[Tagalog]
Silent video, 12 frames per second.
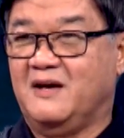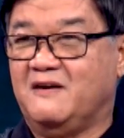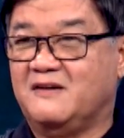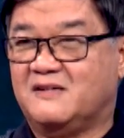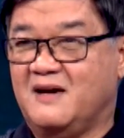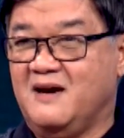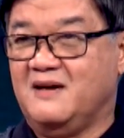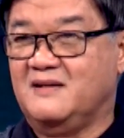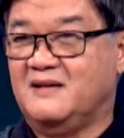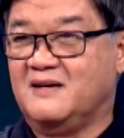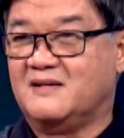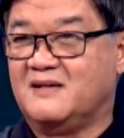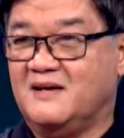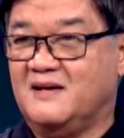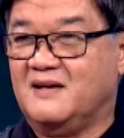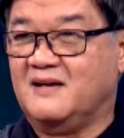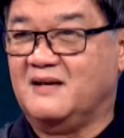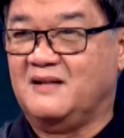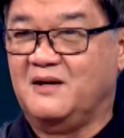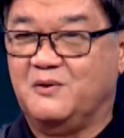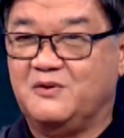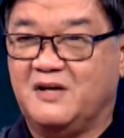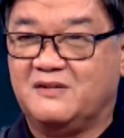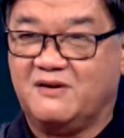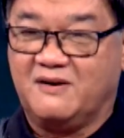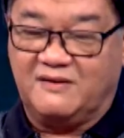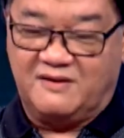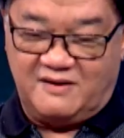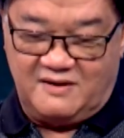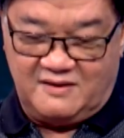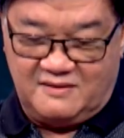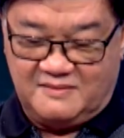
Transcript: I resigned as uh, DOJ Secretary,